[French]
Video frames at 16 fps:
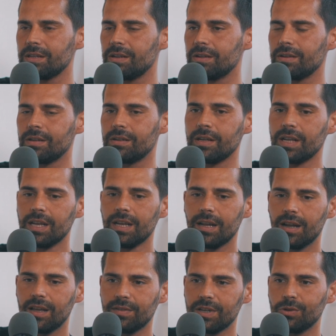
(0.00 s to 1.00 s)

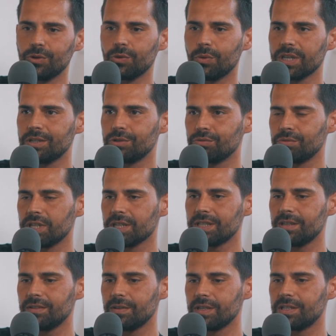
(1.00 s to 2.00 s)
la ville de Troyes qui soutient
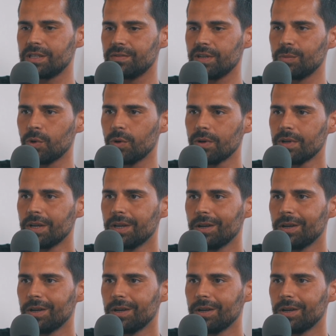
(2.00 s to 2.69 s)
cet, événement.